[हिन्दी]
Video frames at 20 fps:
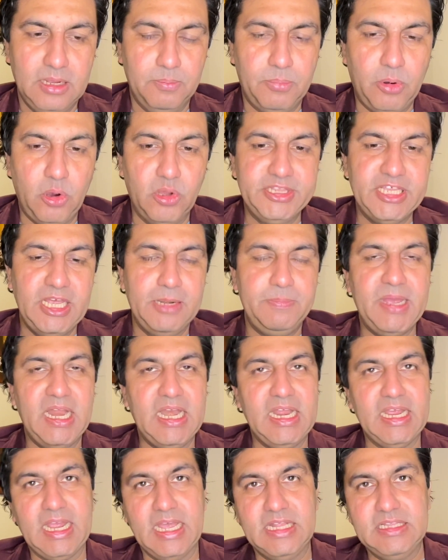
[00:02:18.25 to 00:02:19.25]
बहुत देर
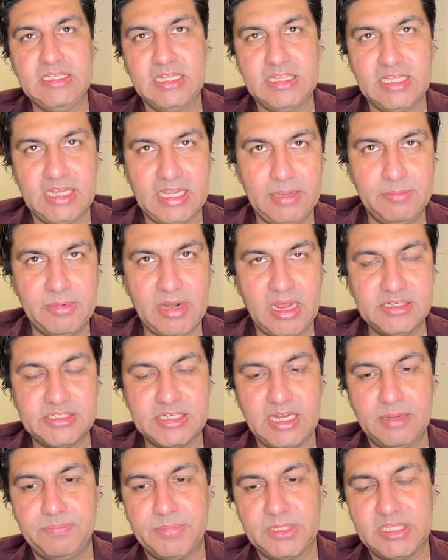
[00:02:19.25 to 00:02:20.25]
पहले कह दिया था कि इमरान
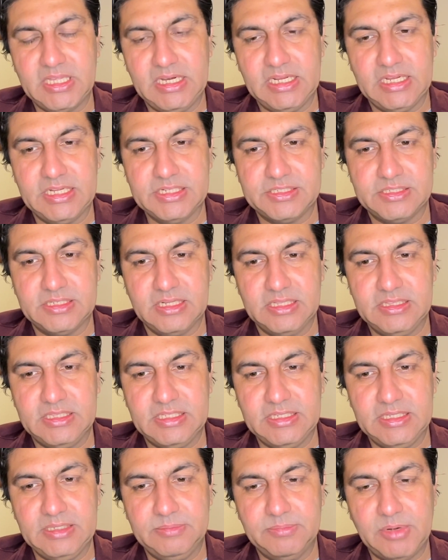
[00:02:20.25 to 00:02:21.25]
साहब पता नहीं किस
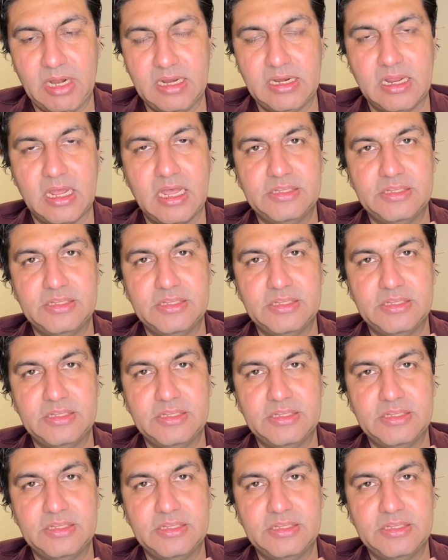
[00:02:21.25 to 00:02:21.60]
गलती इमरान